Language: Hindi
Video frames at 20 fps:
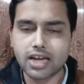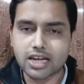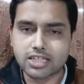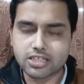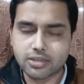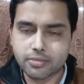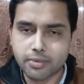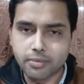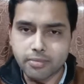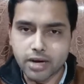एट द
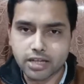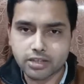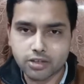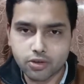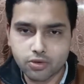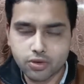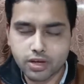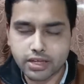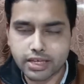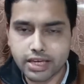लास्ट मैं
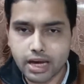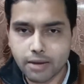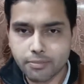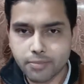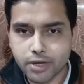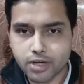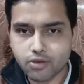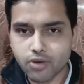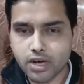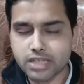बात करूंगा कि
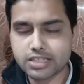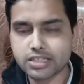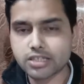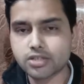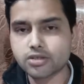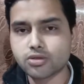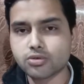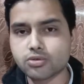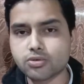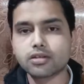आप बिटकॉइन
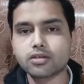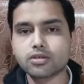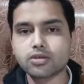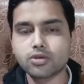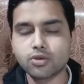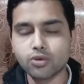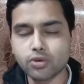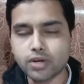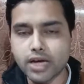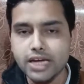के
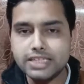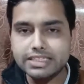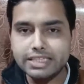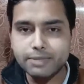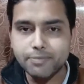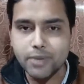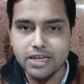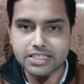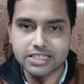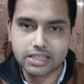थ्रू
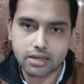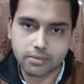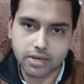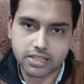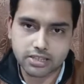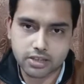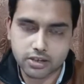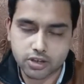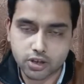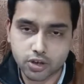कैसे पैसे
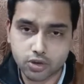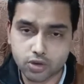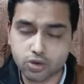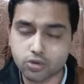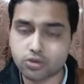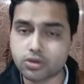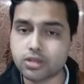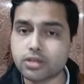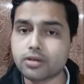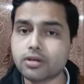कमा सकते हो
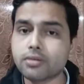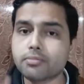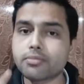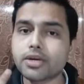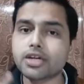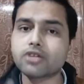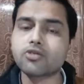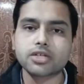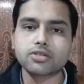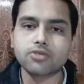तो
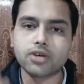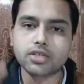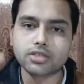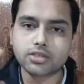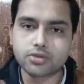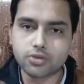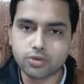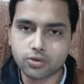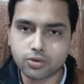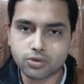
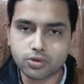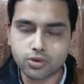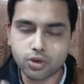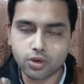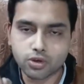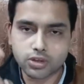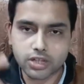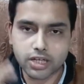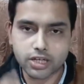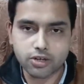बिटकॉइन के थ्रू
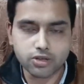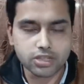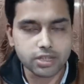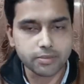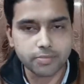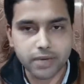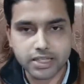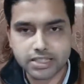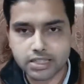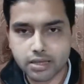दो तरीकों
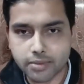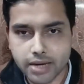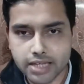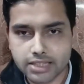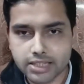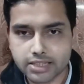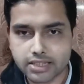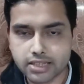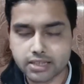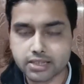से पैसे
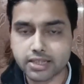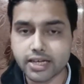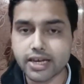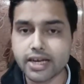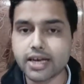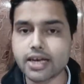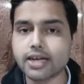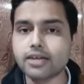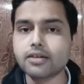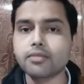कमाए जा सकते
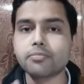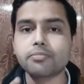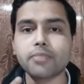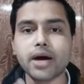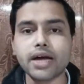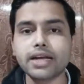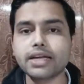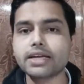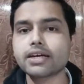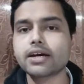हैं एक
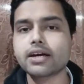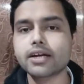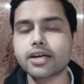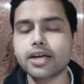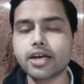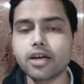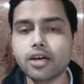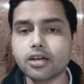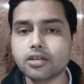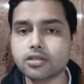माइनिंग
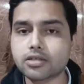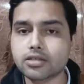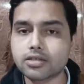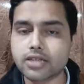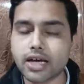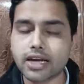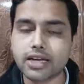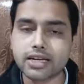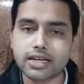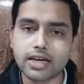करके
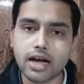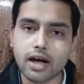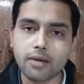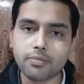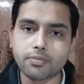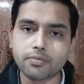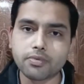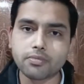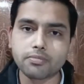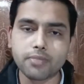यानी कि
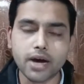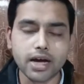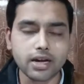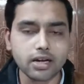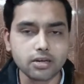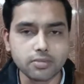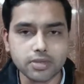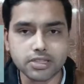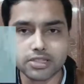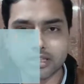आप
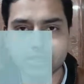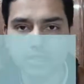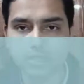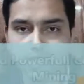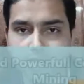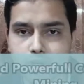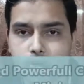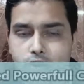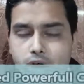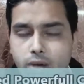माइनर बन
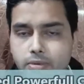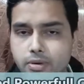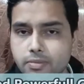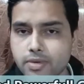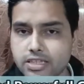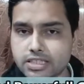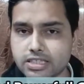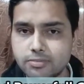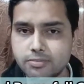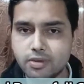सकते हो
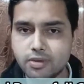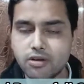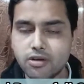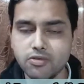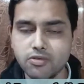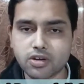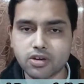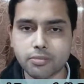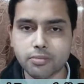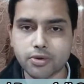आपके पास एक
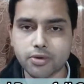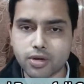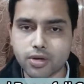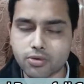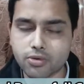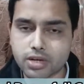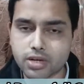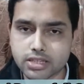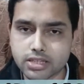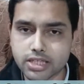पावरफुल
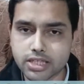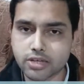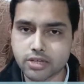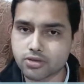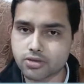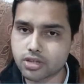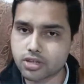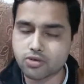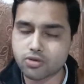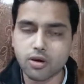कंप्यूटर होना
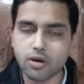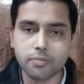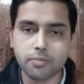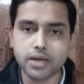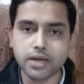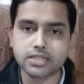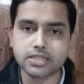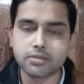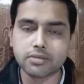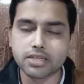चाहिए उसके थ्रू
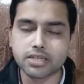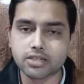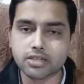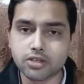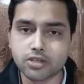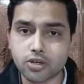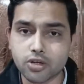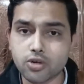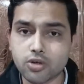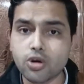आप पैसे कमा
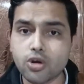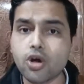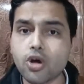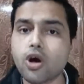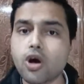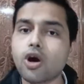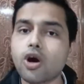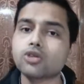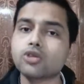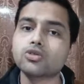सकते हो
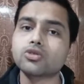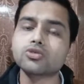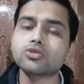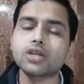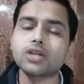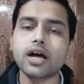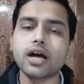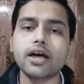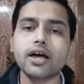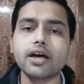और
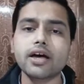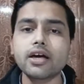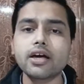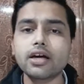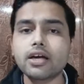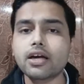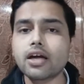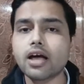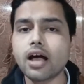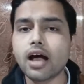दूसरा है
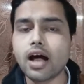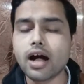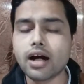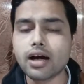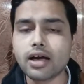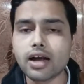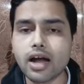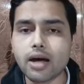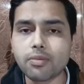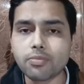
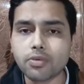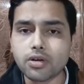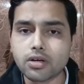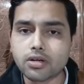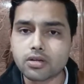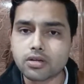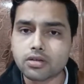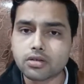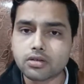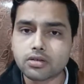अगर आप
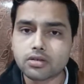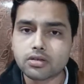